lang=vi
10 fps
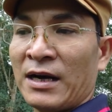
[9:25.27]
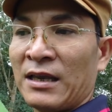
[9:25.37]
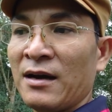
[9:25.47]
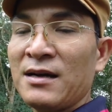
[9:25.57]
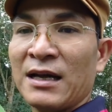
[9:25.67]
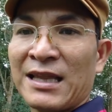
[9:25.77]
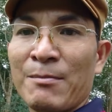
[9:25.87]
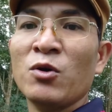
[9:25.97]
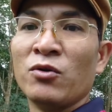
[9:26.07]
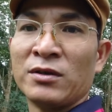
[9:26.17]
và nhớ là
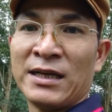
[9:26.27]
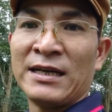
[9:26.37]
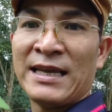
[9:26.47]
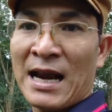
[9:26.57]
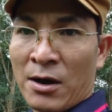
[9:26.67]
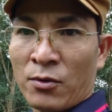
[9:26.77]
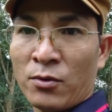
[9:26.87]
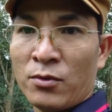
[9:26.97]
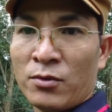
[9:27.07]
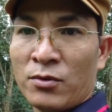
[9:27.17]
tắm luôn trên da đầu